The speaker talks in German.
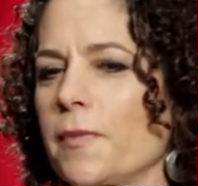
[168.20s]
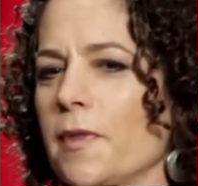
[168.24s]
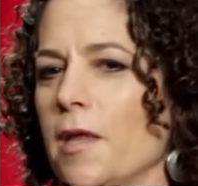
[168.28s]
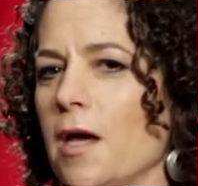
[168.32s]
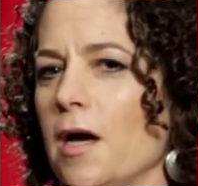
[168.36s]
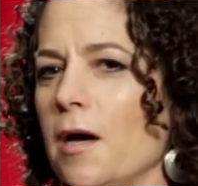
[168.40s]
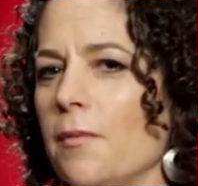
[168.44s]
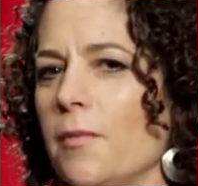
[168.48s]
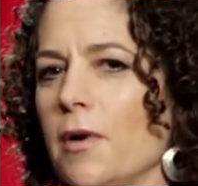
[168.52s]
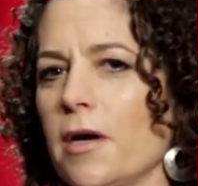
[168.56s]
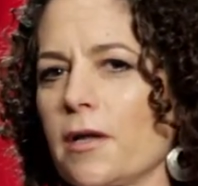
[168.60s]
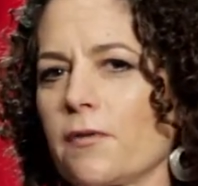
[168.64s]

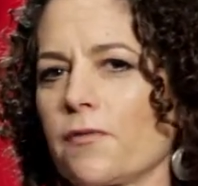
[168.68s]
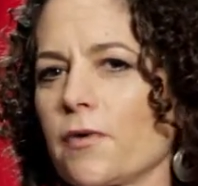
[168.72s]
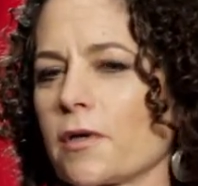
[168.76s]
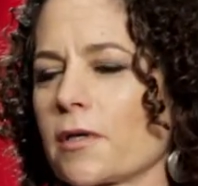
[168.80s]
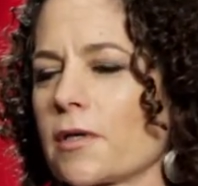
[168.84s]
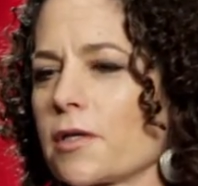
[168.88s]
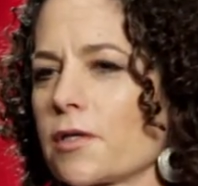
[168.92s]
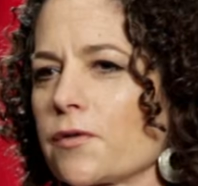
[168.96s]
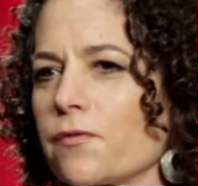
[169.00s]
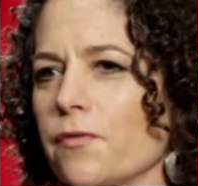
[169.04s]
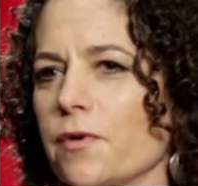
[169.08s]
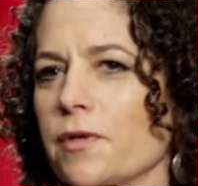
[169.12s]
am Anfang,
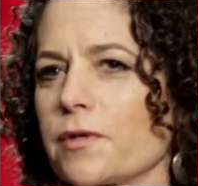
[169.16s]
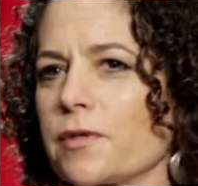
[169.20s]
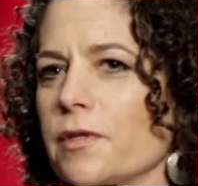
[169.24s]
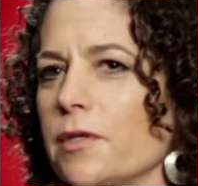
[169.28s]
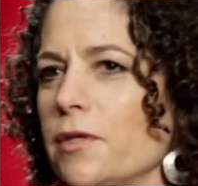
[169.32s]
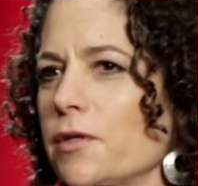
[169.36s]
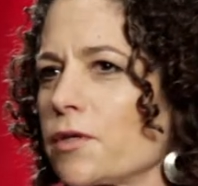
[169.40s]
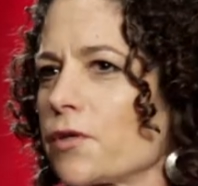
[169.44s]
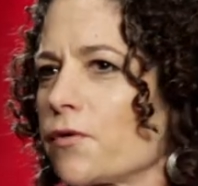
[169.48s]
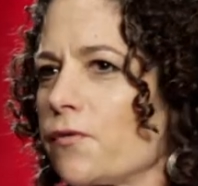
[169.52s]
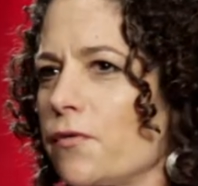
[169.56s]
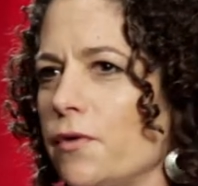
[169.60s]
das war
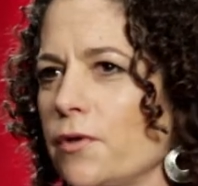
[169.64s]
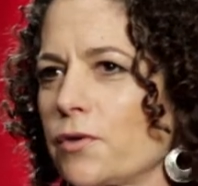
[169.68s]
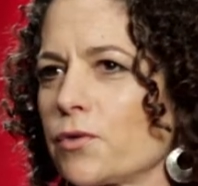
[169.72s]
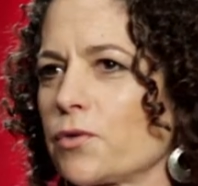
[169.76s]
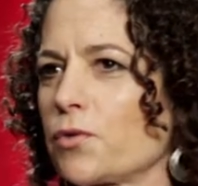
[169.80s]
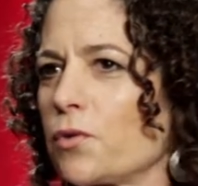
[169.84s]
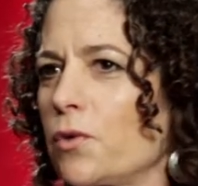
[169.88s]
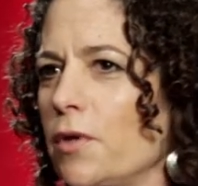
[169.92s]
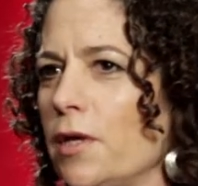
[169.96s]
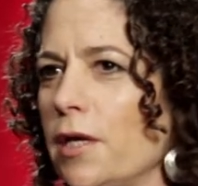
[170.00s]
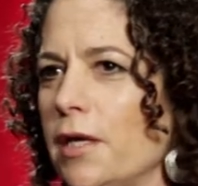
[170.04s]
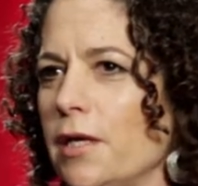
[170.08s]
sehr schwer
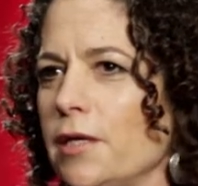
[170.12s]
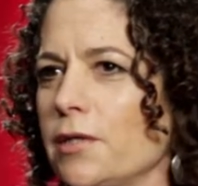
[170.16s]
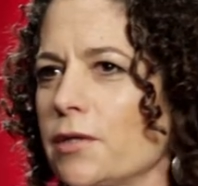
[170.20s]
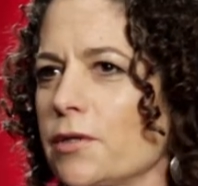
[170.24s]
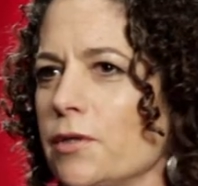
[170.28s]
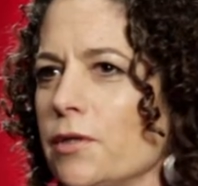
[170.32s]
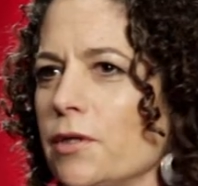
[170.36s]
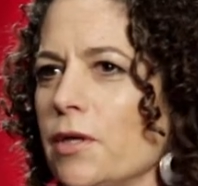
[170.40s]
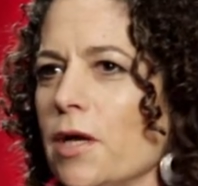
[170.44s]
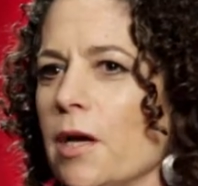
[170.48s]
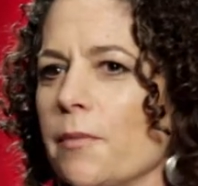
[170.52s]
zu lesen,